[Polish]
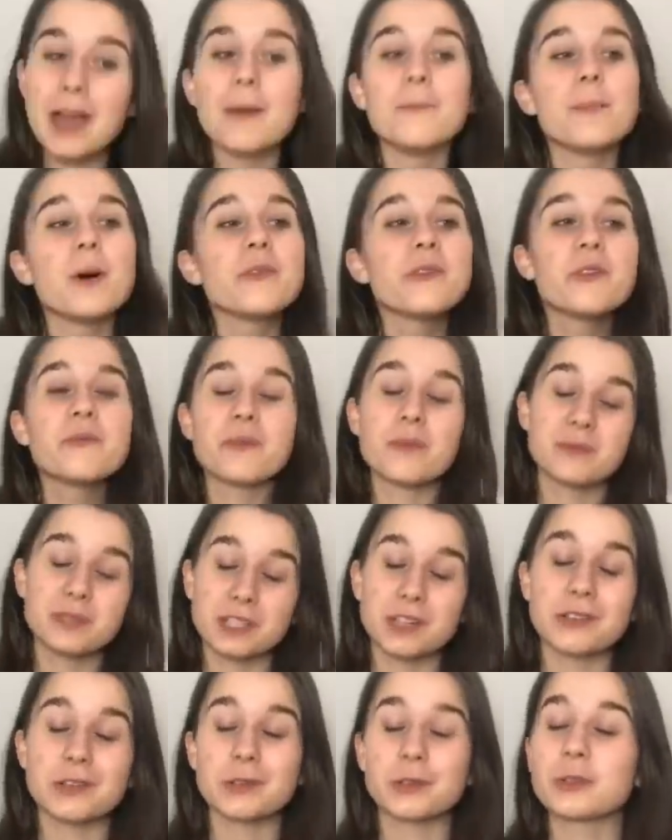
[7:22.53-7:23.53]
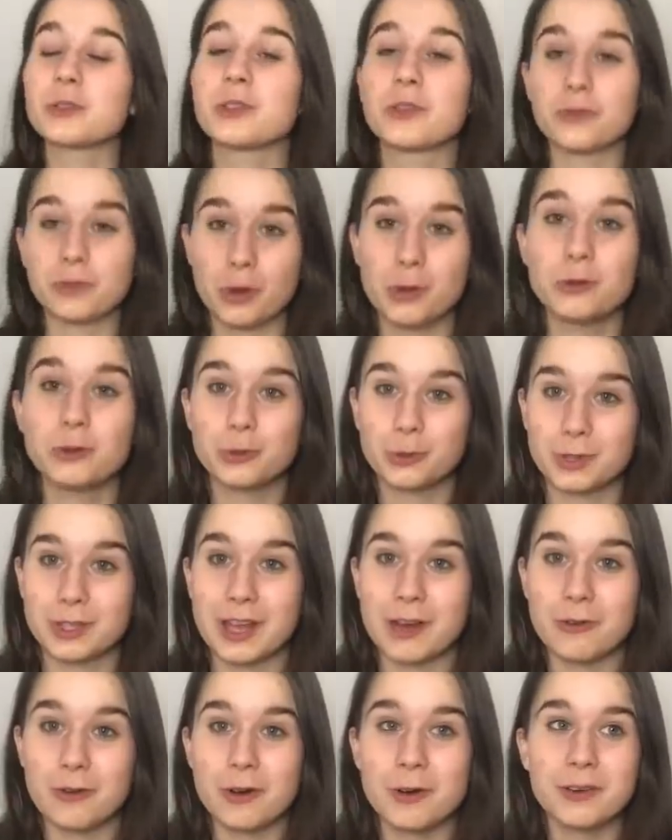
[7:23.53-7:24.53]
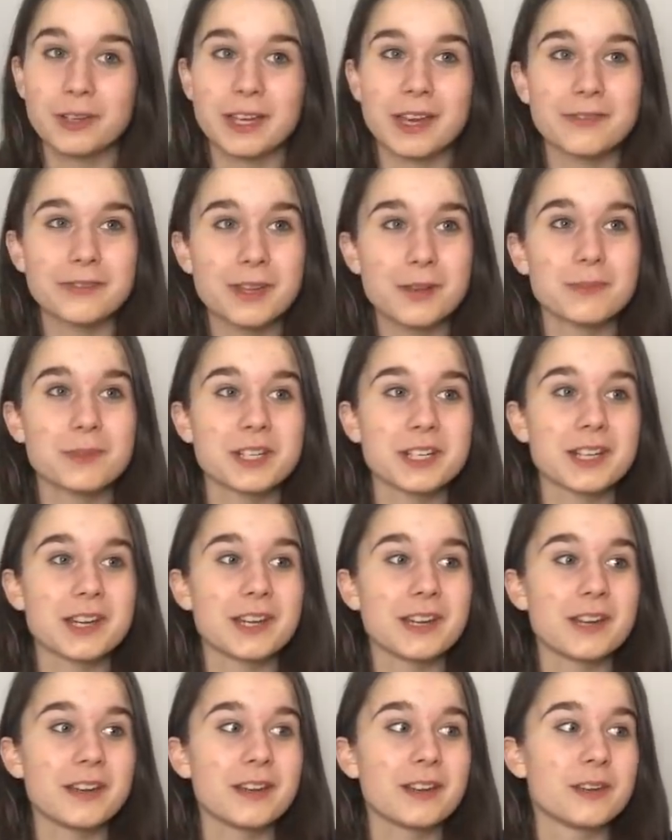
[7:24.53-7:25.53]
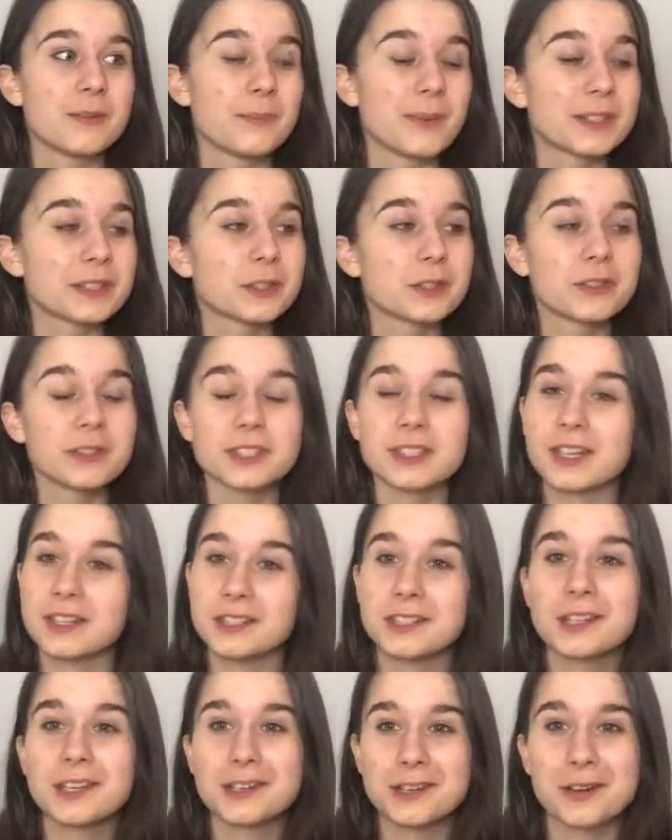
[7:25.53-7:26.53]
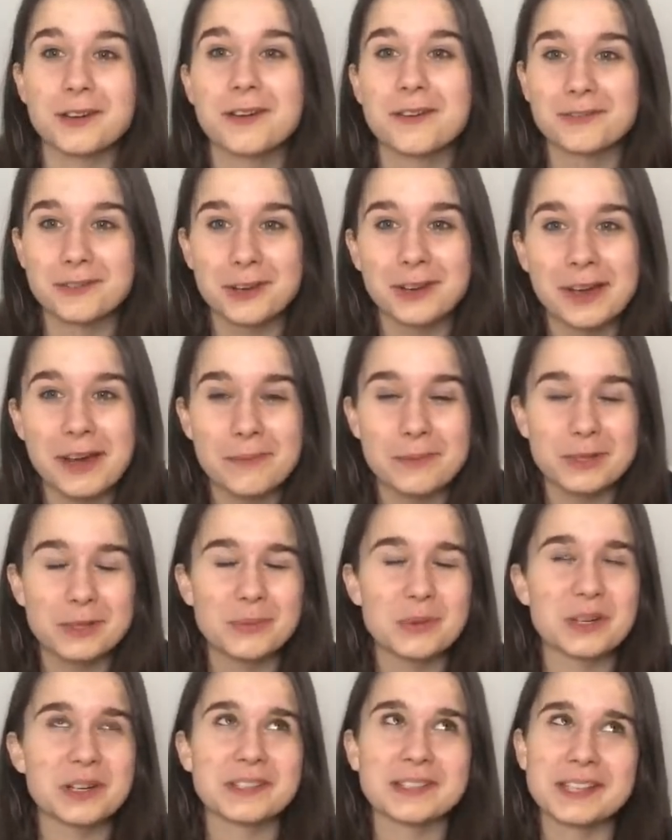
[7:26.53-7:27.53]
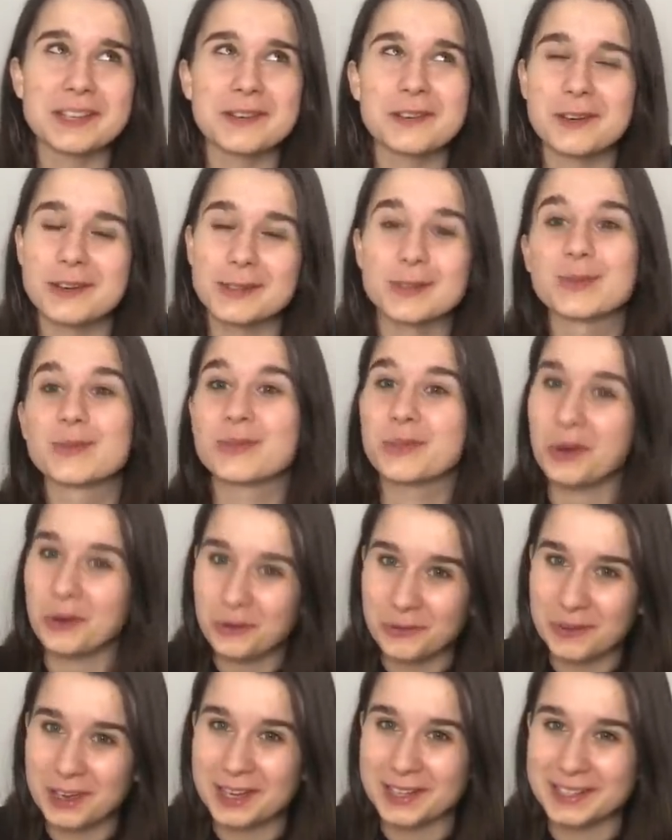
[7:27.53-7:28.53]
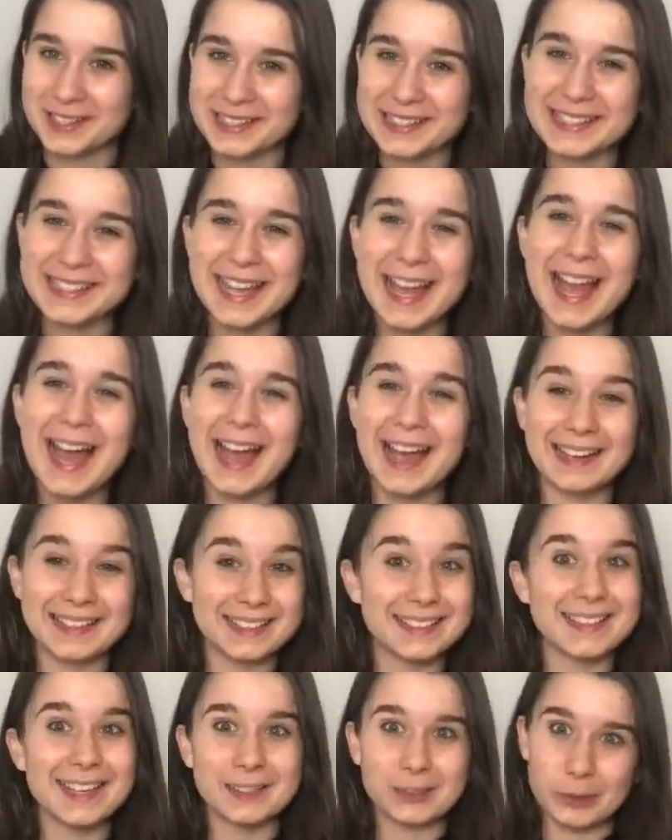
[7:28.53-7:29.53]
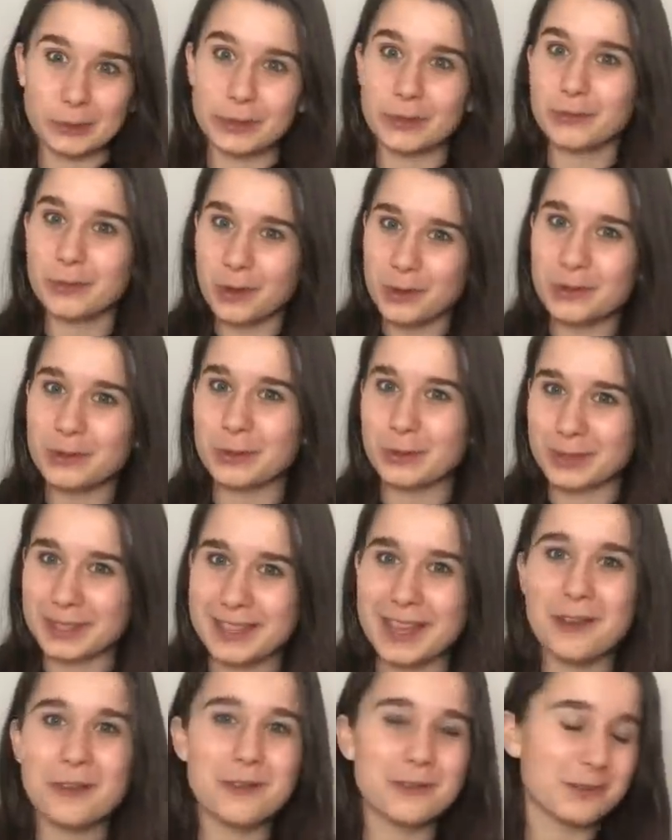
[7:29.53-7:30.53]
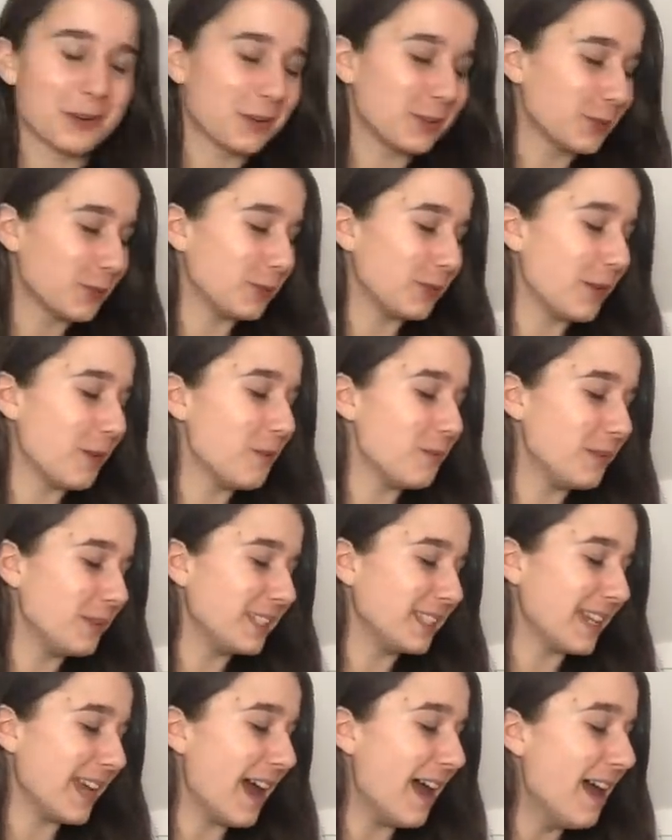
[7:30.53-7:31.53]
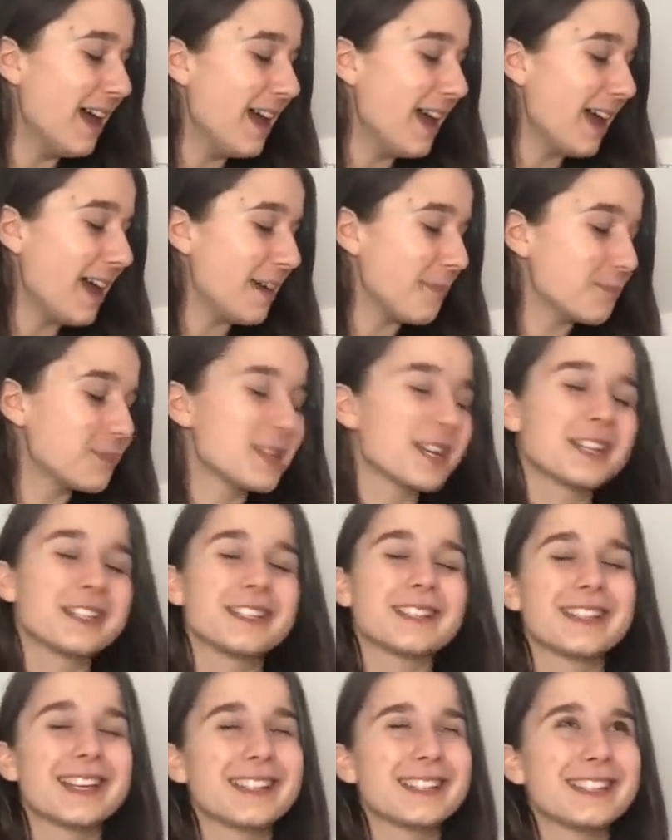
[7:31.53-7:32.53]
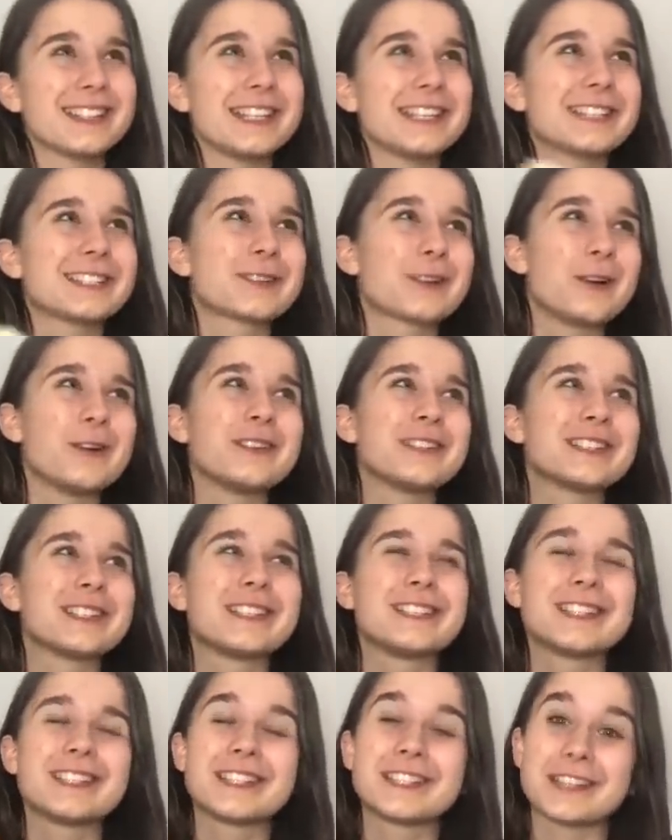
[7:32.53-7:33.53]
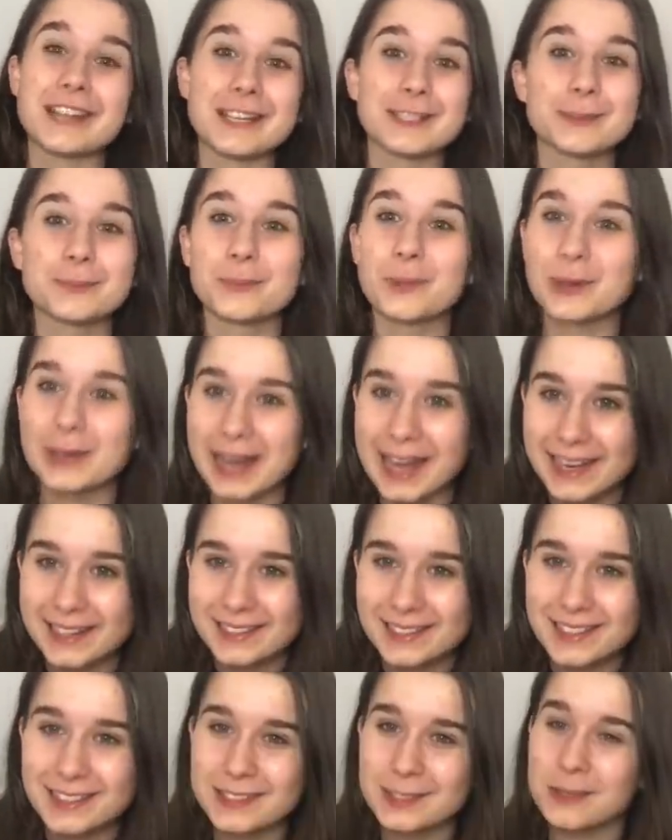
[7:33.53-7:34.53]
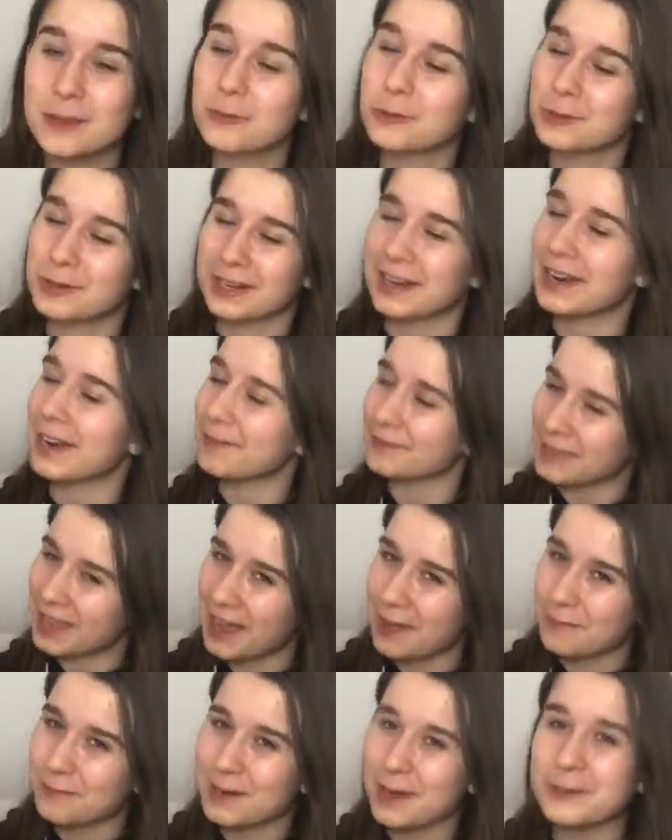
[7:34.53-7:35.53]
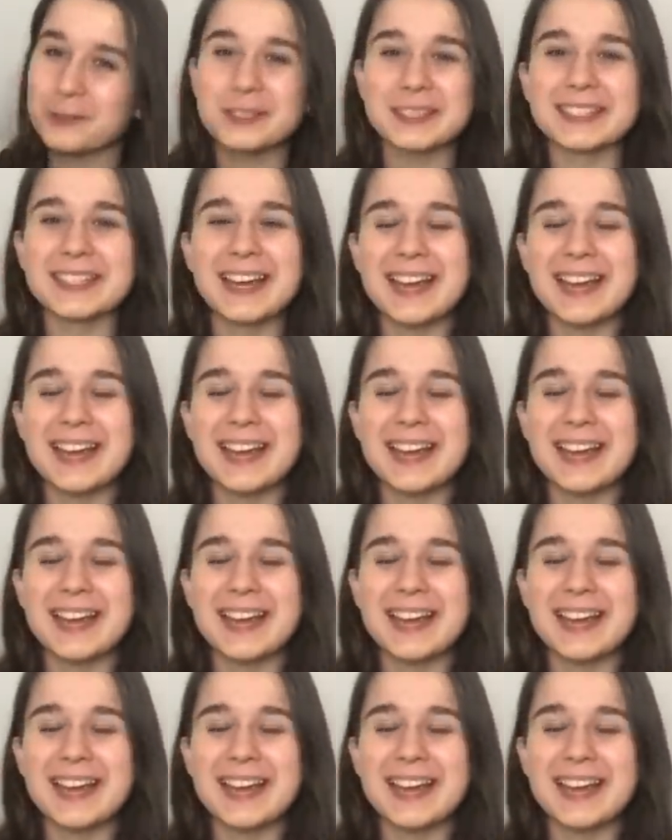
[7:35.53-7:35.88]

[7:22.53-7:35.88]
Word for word: Po Wam szczerze, to się w końcu stało. Ja wiem, że patrząc na dzisiejszego vloga, być może ciężko jest w to uwierzyć, ale jednak to się w końcu stało, w końcu udało mi się e, przeczytać i skończyć Czas Pogardy. Znowu czekam na aplauz.